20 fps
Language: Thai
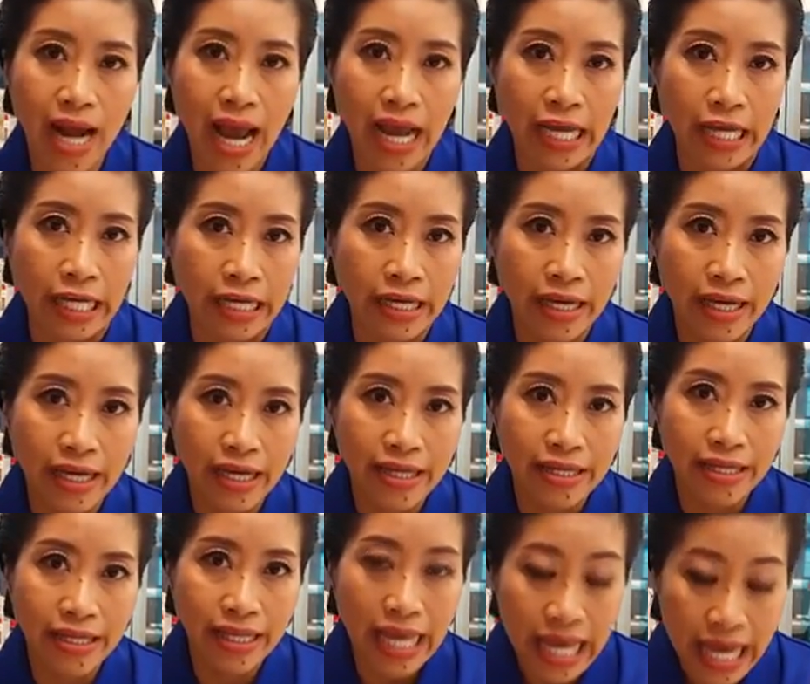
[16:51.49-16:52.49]
ใน
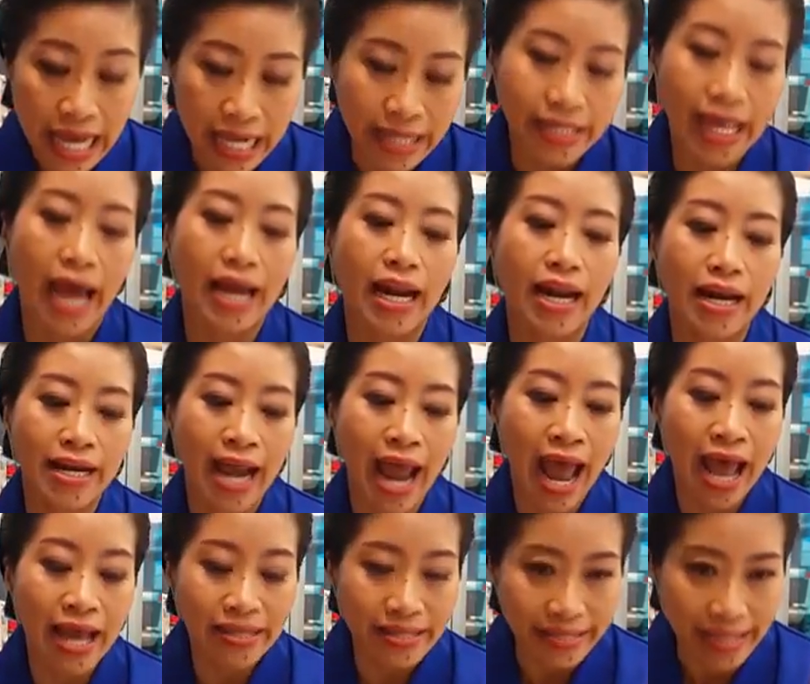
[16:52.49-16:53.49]
ที่สาธาร
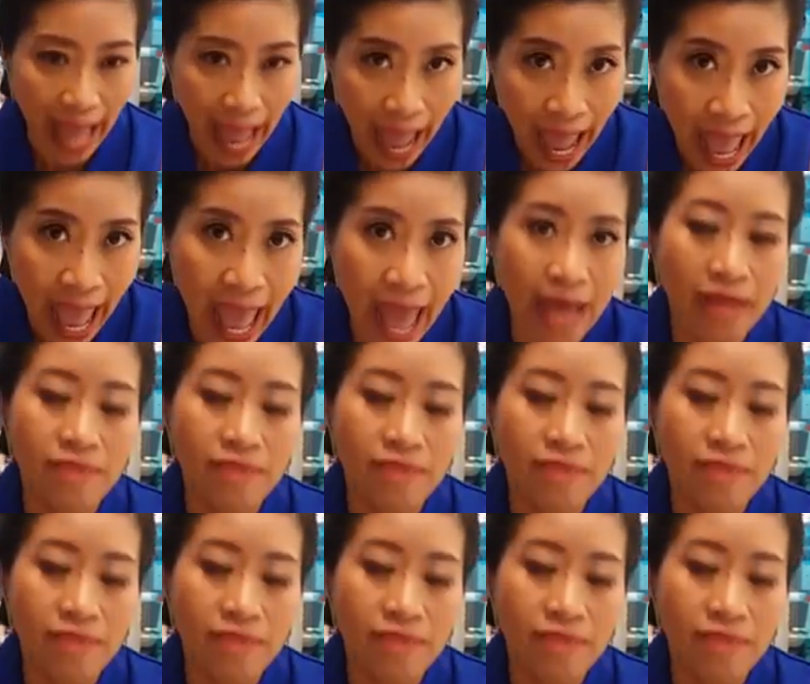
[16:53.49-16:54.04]
ณะ แต่